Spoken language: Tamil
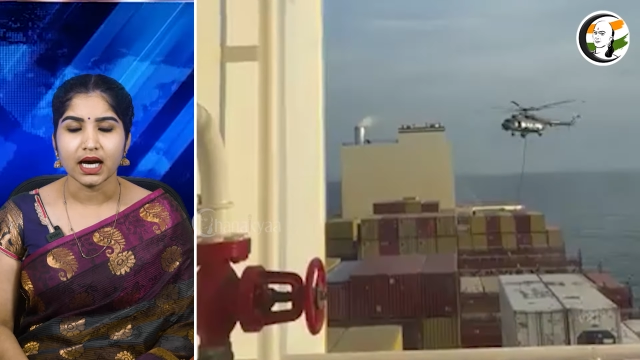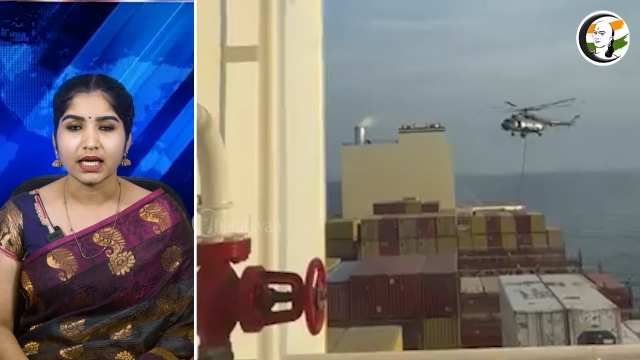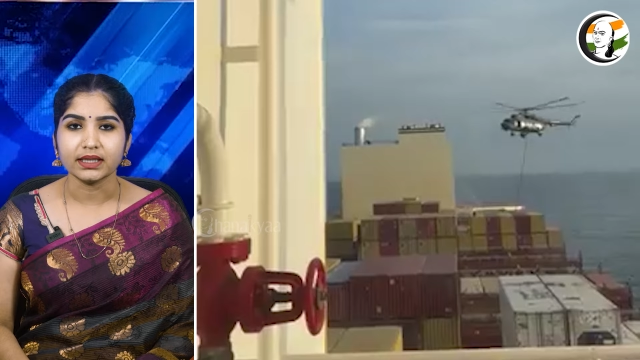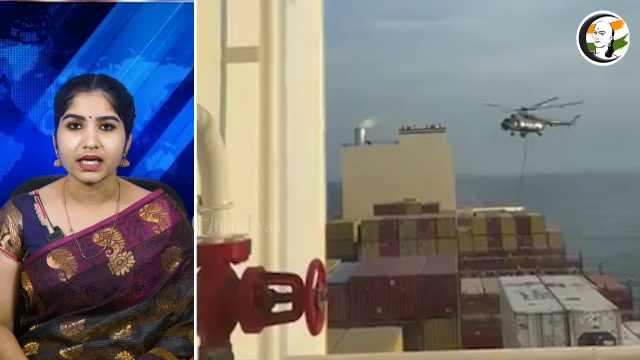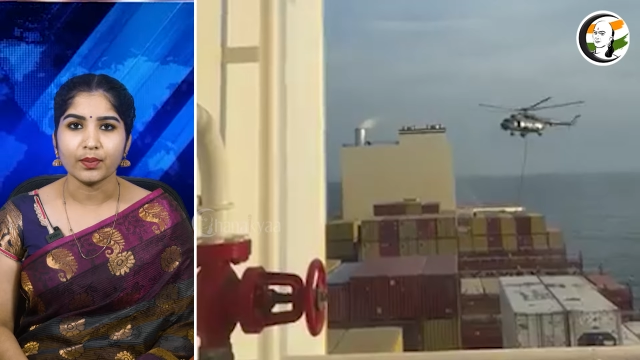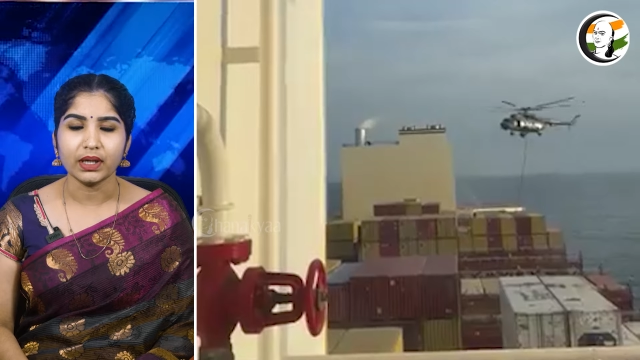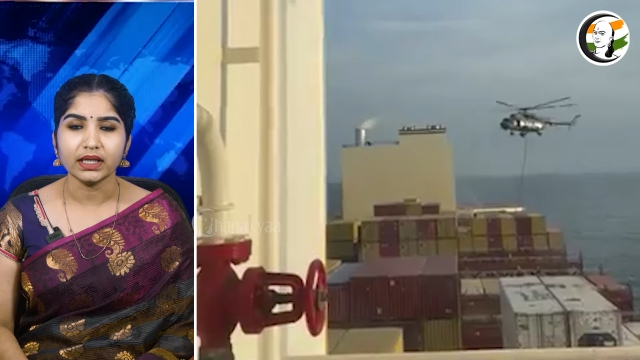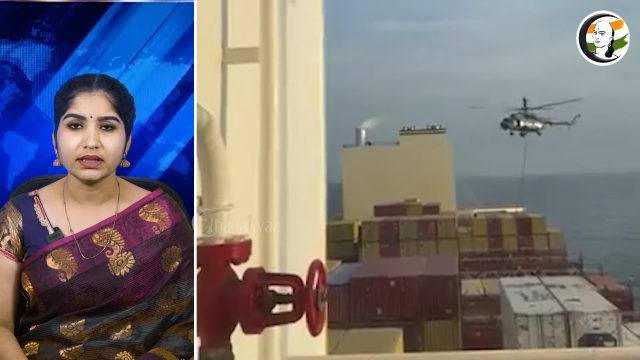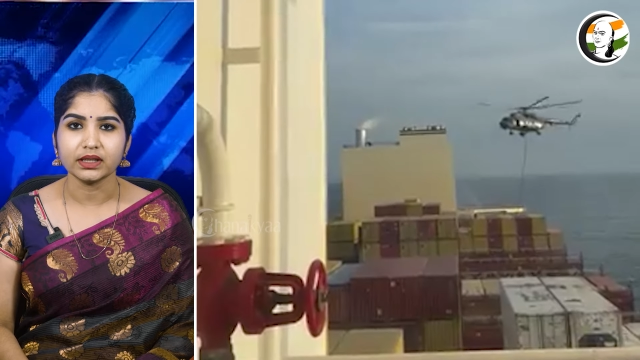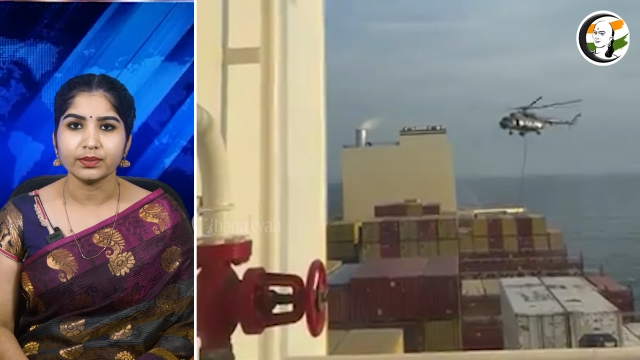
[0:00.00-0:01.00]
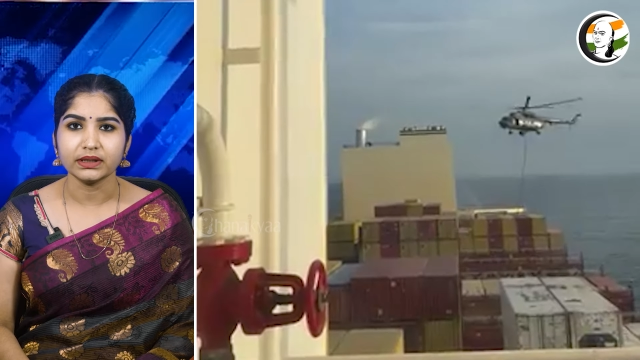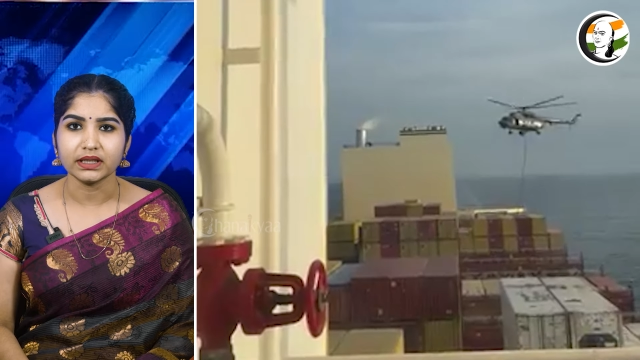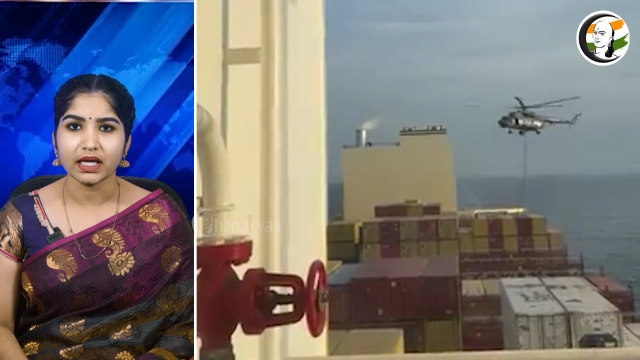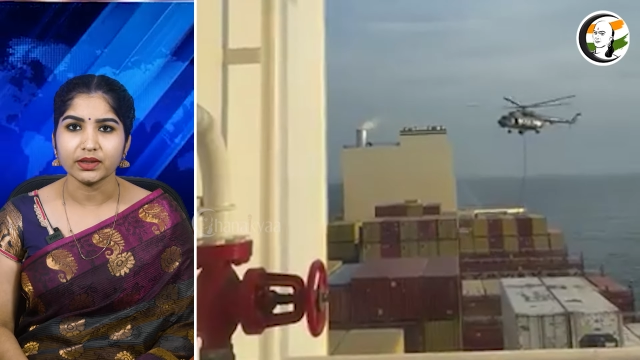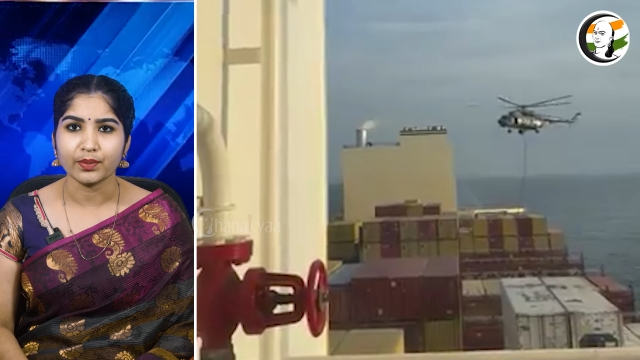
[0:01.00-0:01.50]
அந்த கப்பலில்
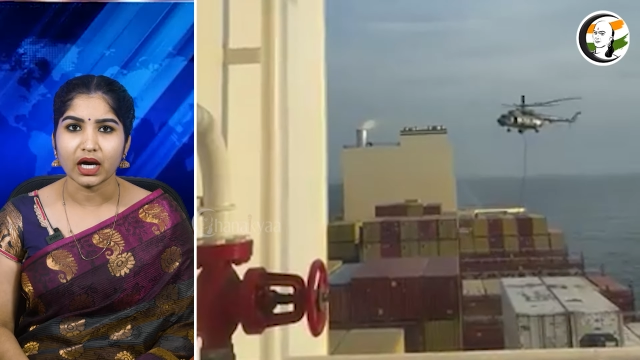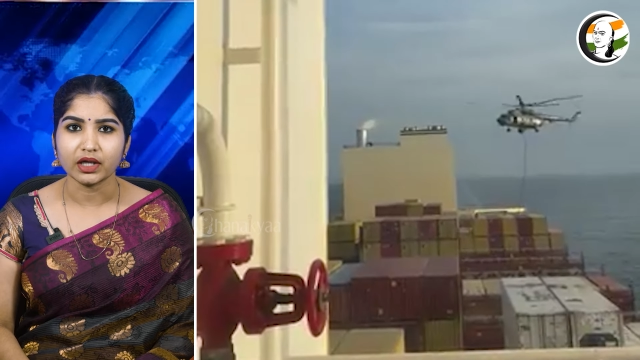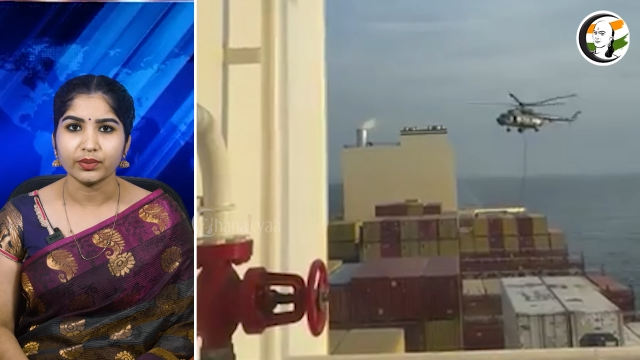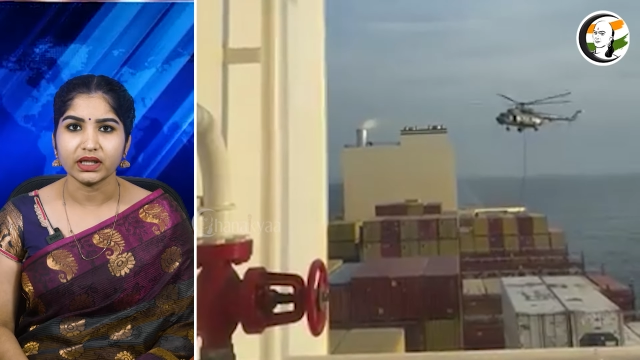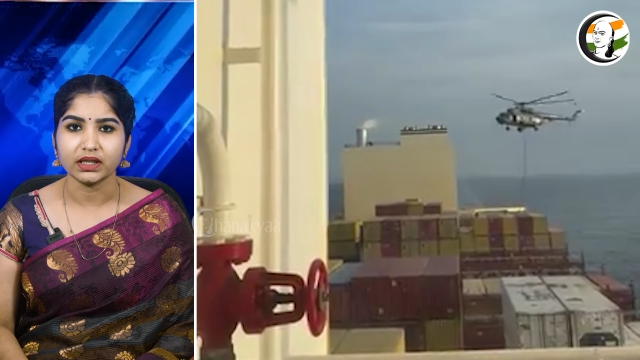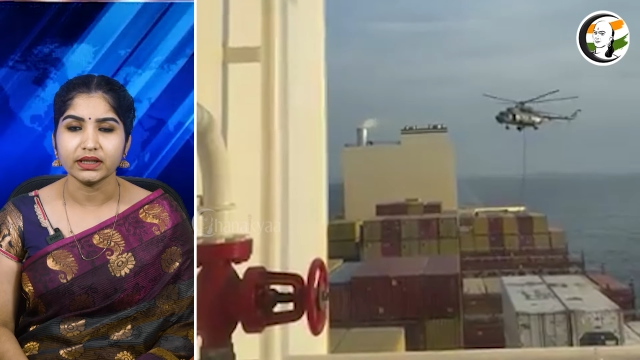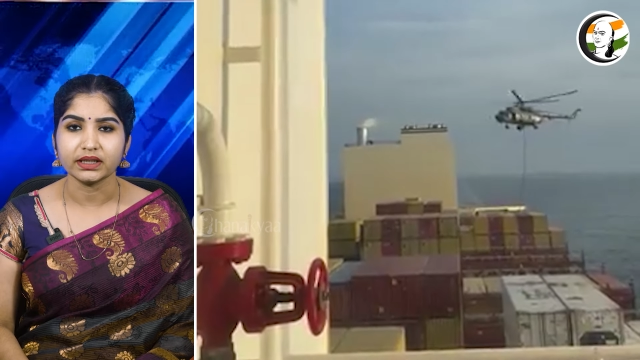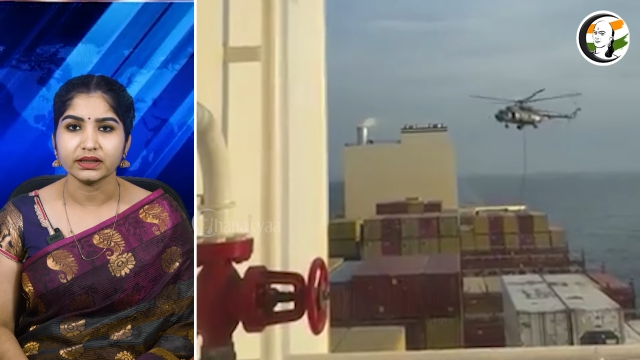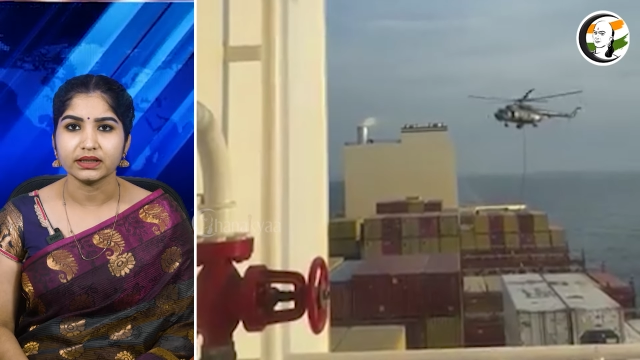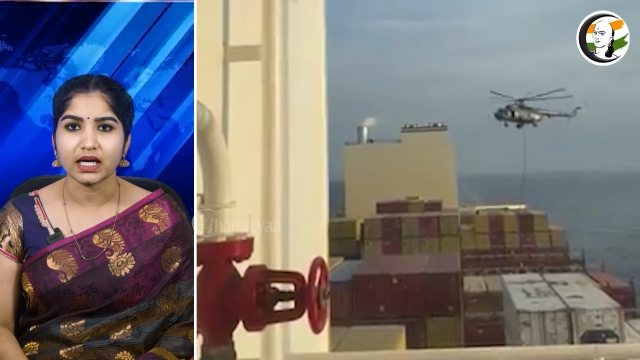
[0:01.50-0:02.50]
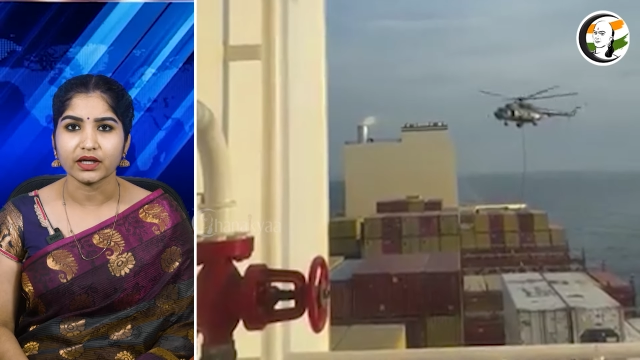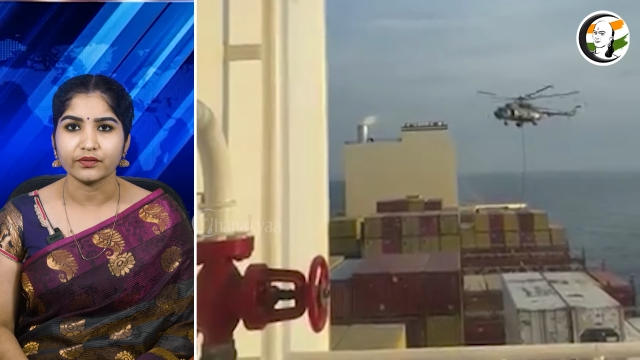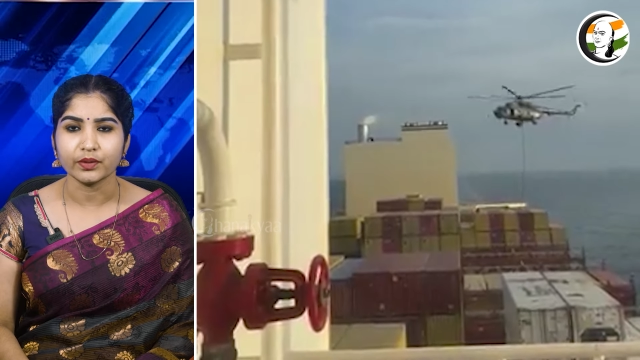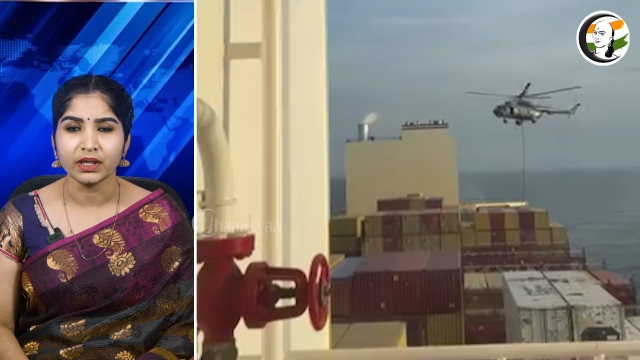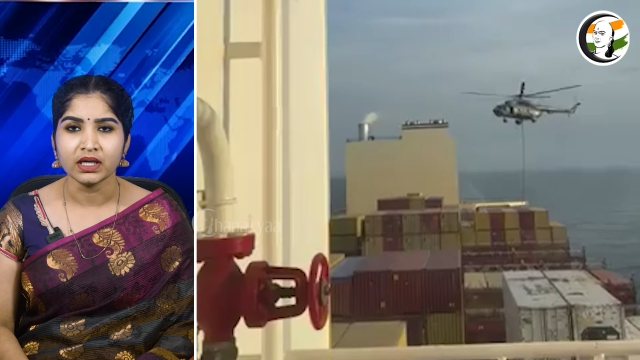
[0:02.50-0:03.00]
இருபத்தி ஐந்து மாலுமிகள் பயணிகள்
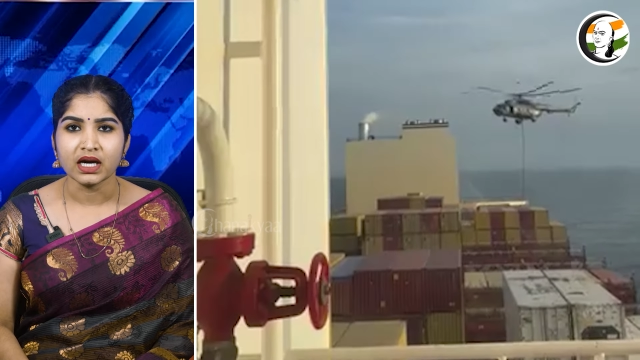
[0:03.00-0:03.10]
இருந்ததாகவும்